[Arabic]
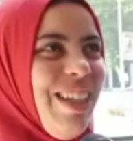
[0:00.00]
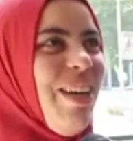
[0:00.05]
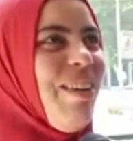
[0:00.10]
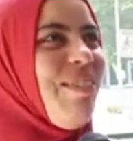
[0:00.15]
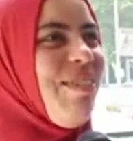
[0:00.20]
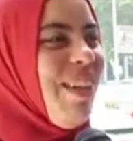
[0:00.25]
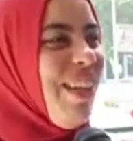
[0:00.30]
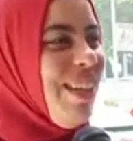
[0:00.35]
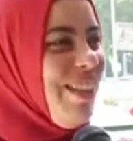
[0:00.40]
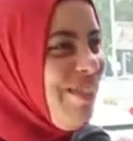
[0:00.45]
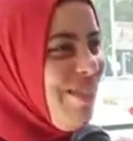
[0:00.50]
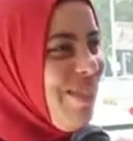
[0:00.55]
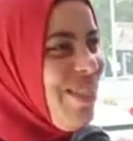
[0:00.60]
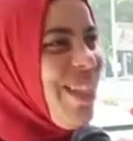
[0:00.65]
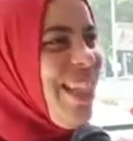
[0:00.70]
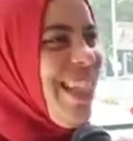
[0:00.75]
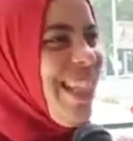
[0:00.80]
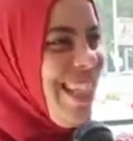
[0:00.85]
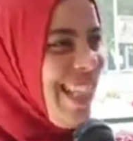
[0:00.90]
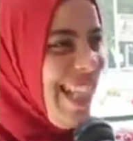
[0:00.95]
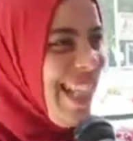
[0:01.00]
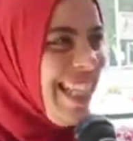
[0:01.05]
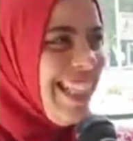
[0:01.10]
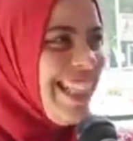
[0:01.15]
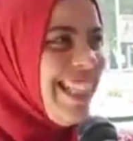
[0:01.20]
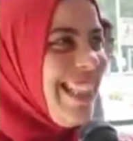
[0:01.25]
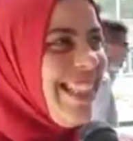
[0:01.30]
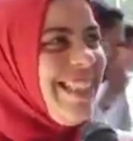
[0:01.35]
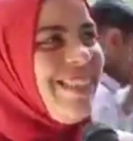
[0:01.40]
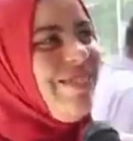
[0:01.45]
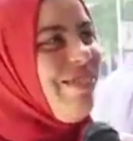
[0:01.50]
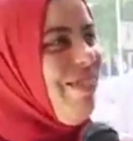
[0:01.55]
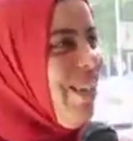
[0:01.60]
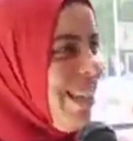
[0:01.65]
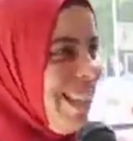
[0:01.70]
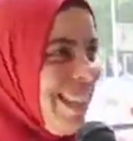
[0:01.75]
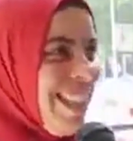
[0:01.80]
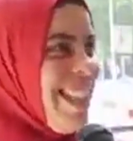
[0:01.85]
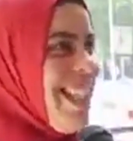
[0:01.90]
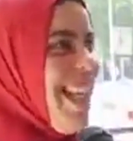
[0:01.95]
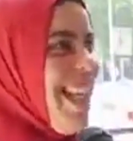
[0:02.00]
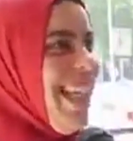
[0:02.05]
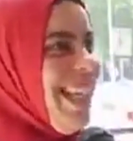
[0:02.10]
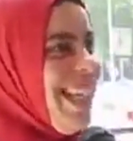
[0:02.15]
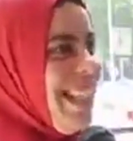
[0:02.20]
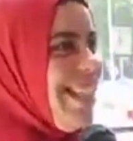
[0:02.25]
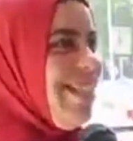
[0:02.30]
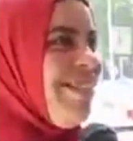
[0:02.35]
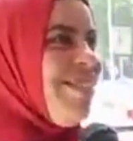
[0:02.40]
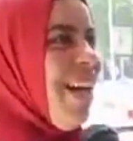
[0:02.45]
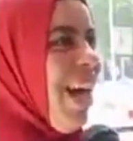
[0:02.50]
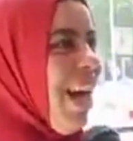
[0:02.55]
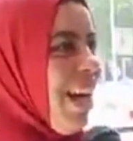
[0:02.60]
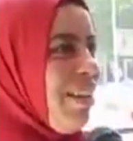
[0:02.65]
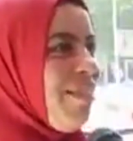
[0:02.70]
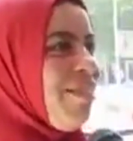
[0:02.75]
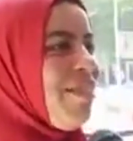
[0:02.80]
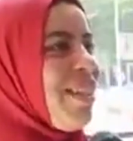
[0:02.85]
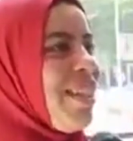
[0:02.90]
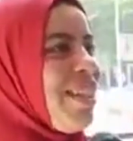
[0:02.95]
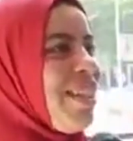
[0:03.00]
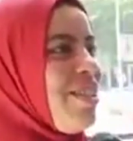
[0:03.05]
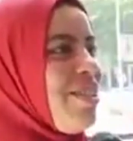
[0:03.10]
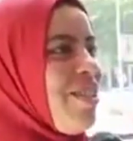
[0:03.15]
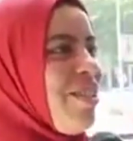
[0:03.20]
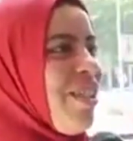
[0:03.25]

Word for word: دي رفعت مش تزايدت بقت 90 حاجه في